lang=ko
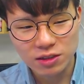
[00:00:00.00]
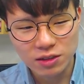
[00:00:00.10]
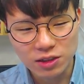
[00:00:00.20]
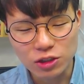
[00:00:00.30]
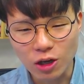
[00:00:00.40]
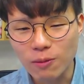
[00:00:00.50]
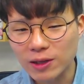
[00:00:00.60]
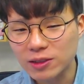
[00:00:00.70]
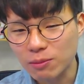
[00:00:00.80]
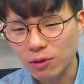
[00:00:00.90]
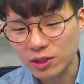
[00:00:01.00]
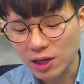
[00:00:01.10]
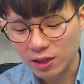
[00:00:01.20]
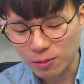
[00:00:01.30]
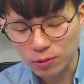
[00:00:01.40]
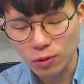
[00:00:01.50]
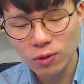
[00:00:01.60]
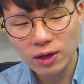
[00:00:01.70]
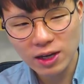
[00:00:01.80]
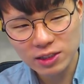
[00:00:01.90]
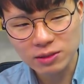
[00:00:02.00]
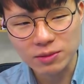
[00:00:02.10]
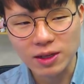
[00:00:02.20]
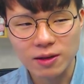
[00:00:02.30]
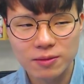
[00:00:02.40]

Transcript: 이 절반을 한번 이야기해 보도록 하겠습니다.